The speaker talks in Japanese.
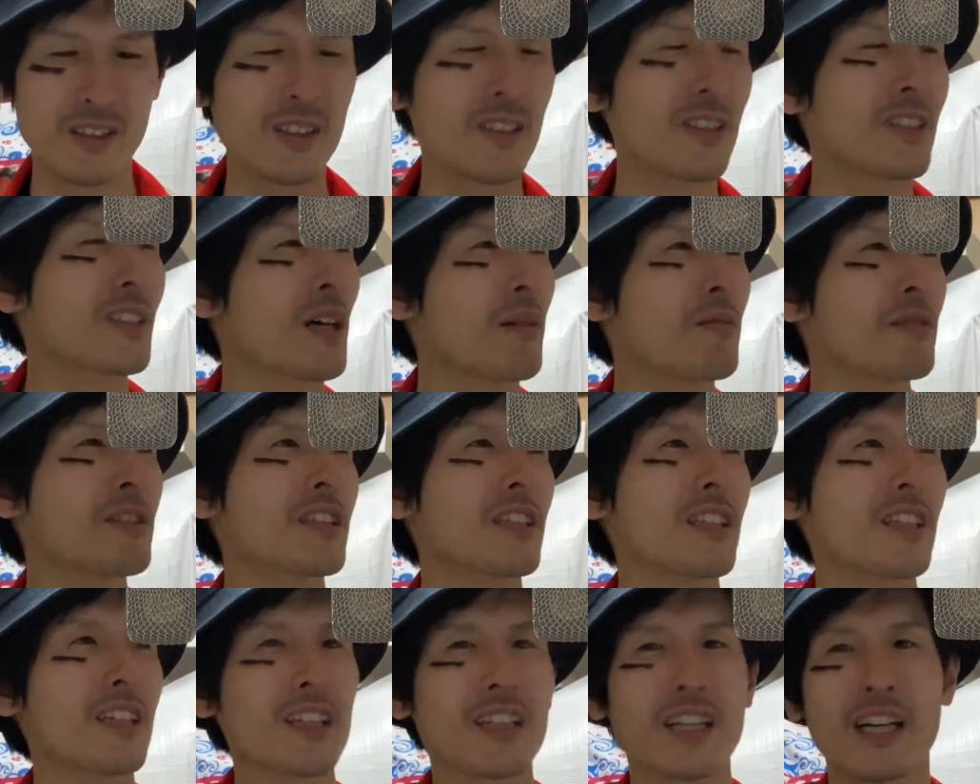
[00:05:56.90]
寂
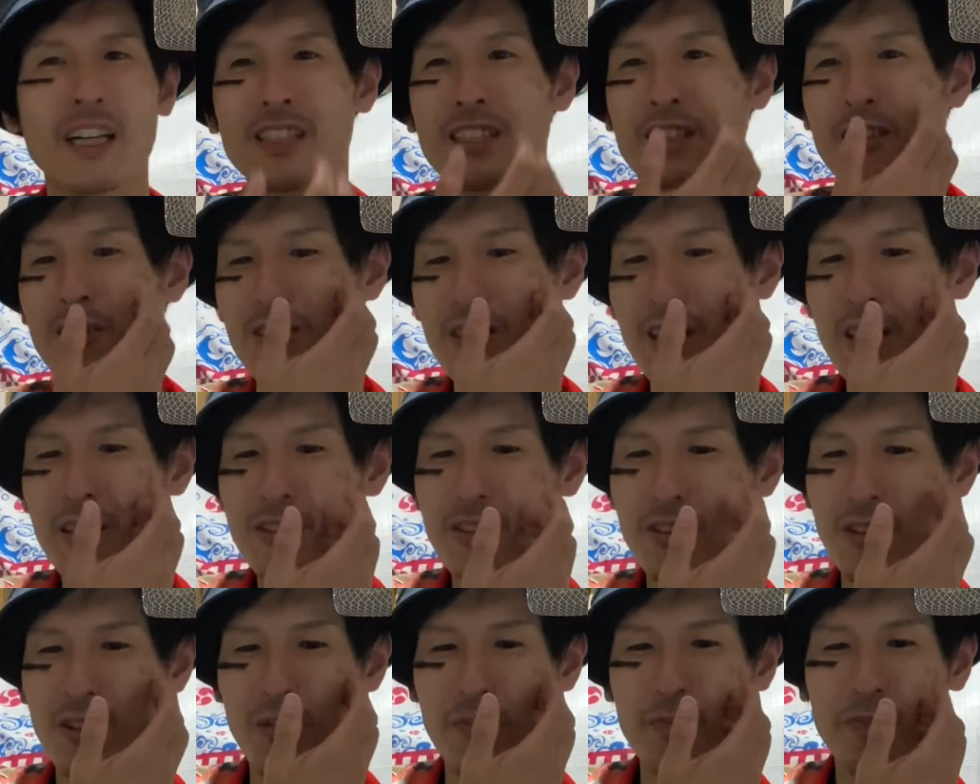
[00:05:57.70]
しい感じでございま
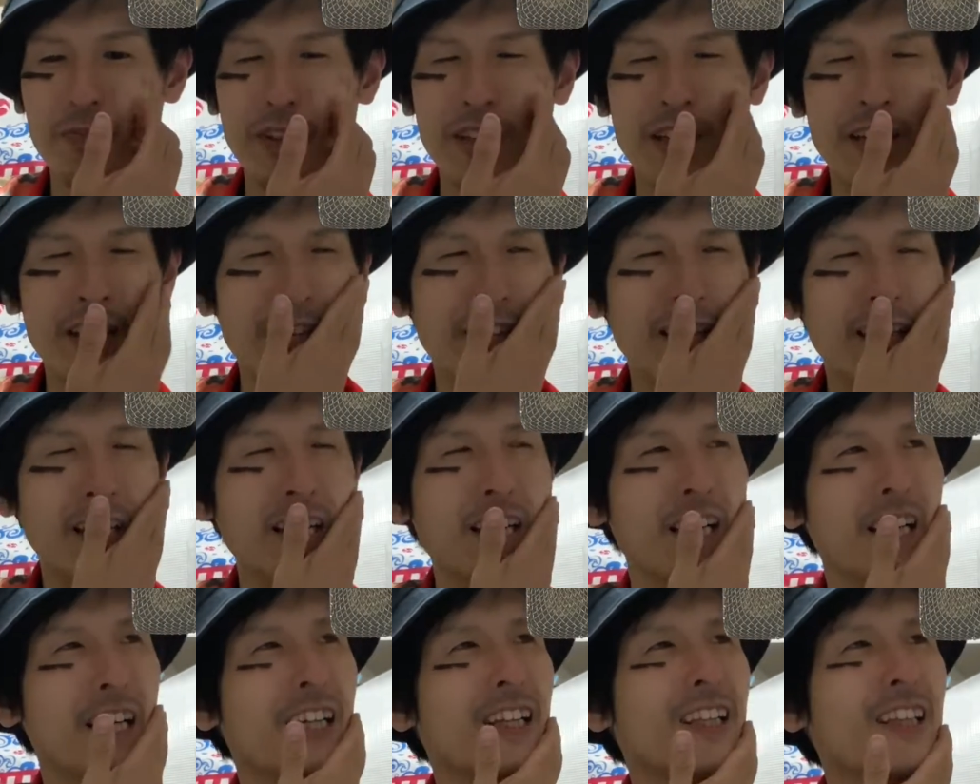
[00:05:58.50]
すよ。
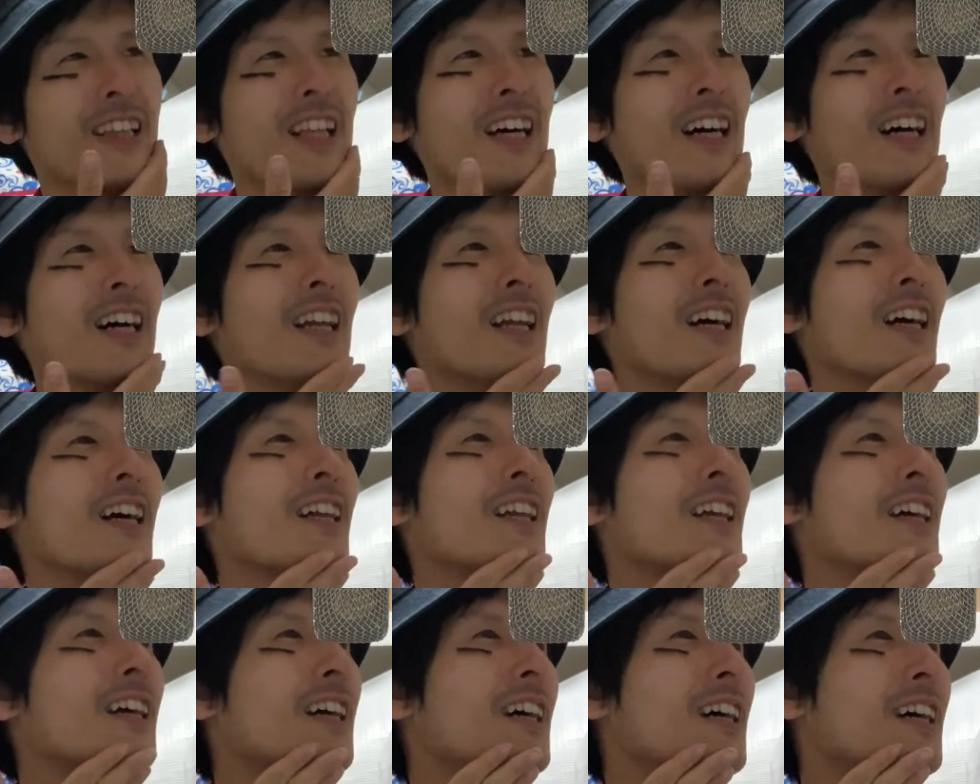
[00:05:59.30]
えー、なかなか
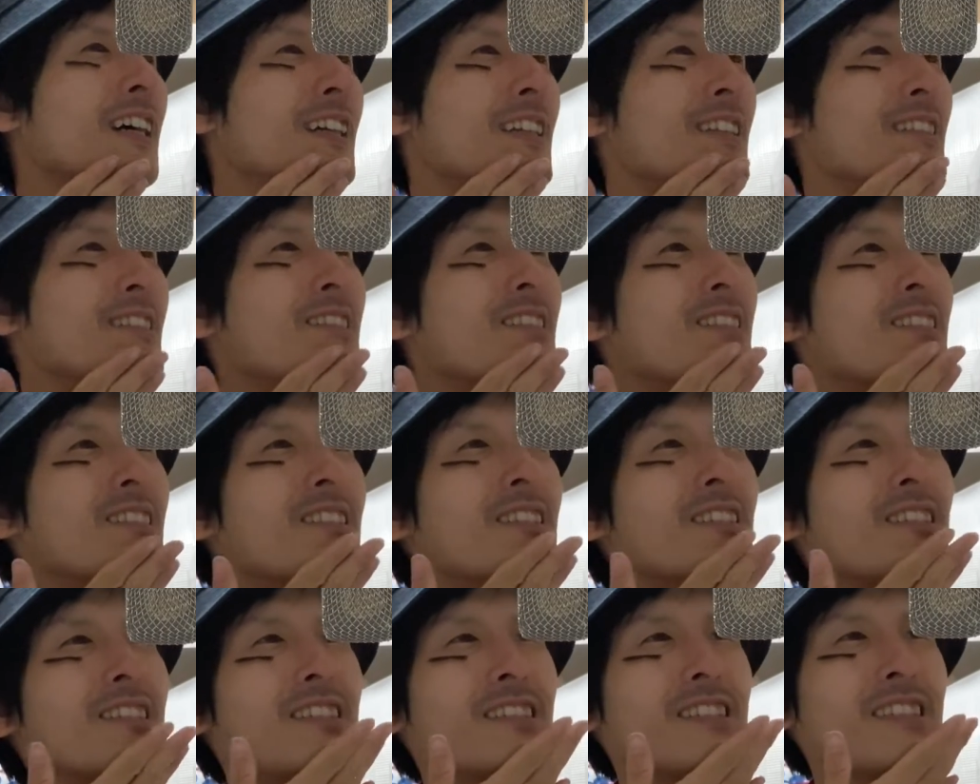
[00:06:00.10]
ね、
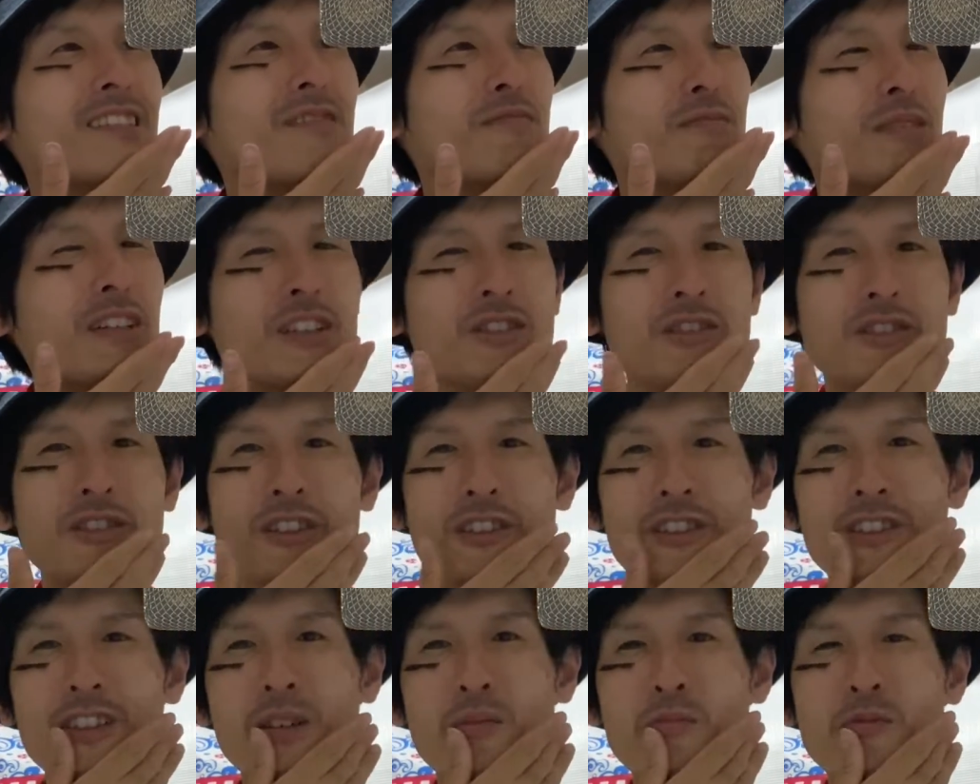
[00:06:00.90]
まあ、人に
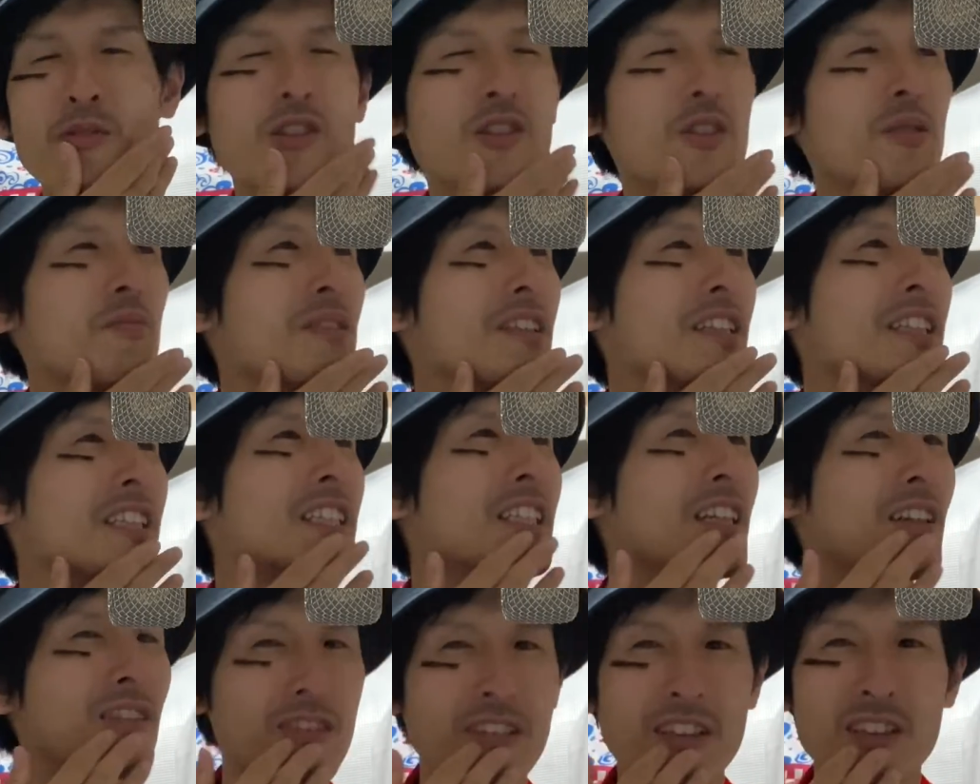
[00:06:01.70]
よってはもうクビに
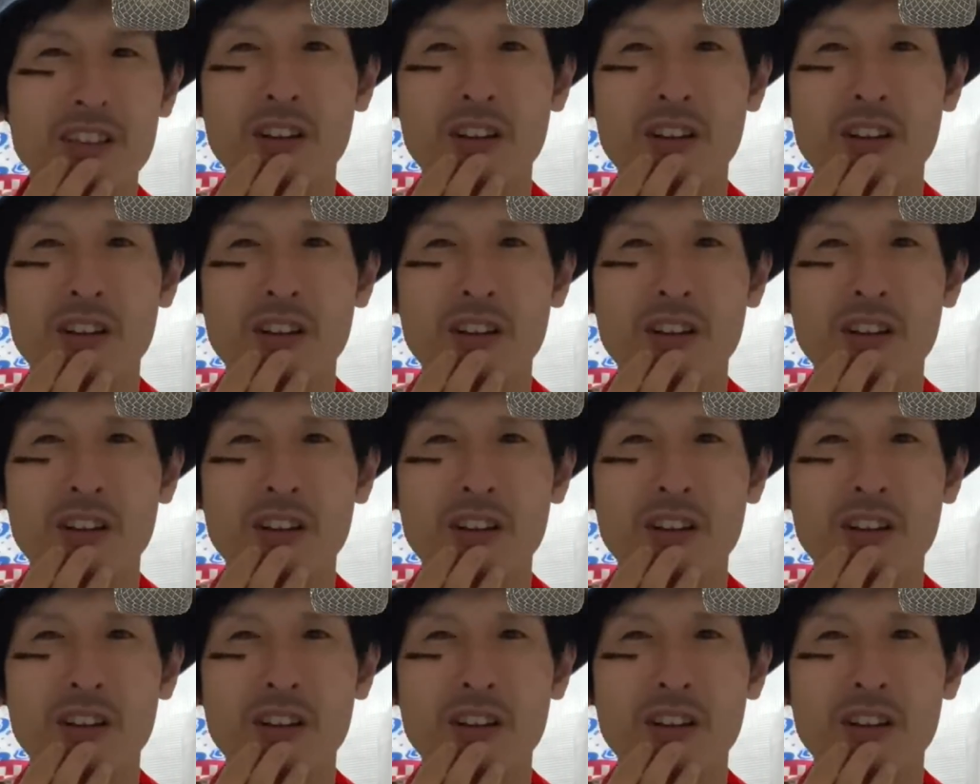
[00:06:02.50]
してくれ